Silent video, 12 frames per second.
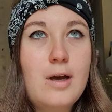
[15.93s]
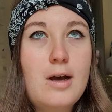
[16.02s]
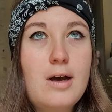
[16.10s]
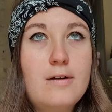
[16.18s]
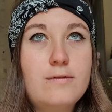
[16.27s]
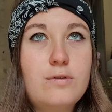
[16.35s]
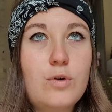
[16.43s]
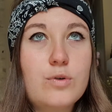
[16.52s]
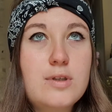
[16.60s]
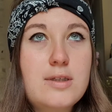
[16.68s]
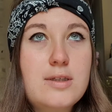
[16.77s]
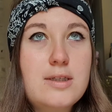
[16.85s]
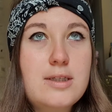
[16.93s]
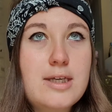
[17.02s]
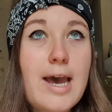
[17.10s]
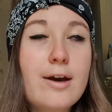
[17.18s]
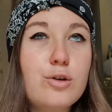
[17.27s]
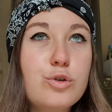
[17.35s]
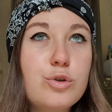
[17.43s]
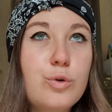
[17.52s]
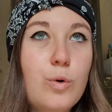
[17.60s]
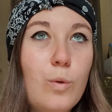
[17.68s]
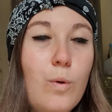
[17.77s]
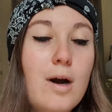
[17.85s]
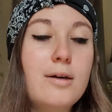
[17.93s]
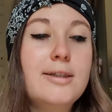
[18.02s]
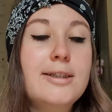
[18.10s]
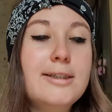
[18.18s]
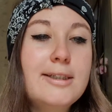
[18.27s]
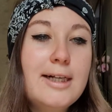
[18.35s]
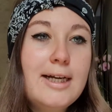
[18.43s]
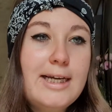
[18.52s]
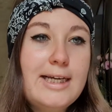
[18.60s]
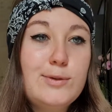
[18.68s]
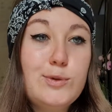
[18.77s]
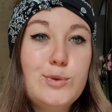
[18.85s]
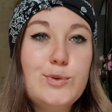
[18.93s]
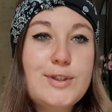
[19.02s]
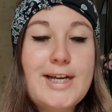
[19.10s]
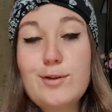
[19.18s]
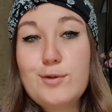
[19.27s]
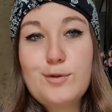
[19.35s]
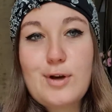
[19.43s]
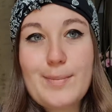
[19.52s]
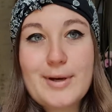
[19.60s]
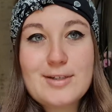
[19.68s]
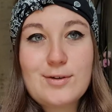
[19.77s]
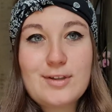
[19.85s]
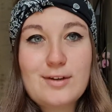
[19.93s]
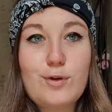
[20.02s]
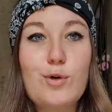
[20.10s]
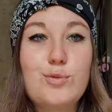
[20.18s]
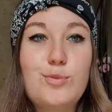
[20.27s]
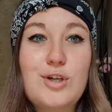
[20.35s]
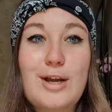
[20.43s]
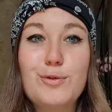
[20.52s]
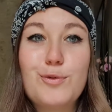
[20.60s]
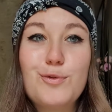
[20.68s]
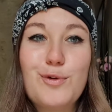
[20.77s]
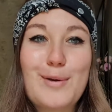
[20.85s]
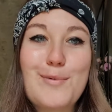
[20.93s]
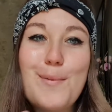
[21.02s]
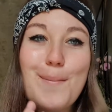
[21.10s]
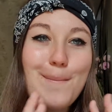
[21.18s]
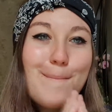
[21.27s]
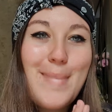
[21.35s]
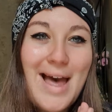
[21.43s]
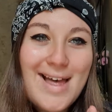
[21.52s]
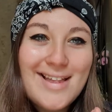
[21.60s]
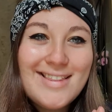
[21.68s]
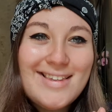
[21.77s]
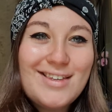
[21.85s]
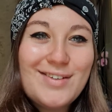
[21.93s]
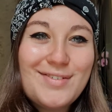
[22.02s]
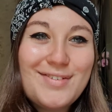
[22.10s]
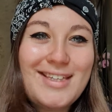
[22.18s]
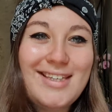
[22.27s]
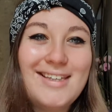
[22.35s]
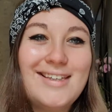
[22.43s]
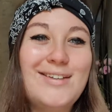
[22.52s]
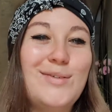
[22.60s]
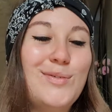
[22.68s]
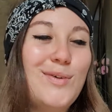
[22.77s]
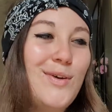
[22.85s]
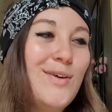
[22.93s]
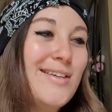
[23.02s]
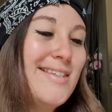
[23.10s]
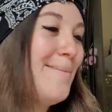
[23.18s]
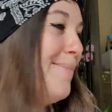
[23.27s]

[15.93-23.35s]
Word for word: avant-hier, je crois. Et du coup, j'ai hâte de vous la présenter. Franchement, je la trouve vraiment magnifique. Donc, c'est